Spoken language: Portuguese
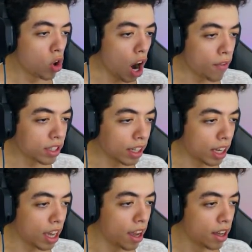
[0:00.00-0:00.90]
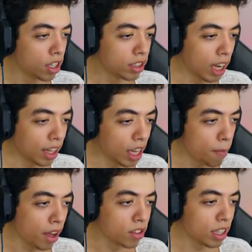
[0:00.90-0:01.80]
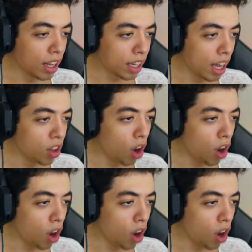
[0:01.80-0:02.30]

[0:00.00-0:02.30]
Corre, vou sair daqui. Sai daqui, Pedro. Sai daqui, ele não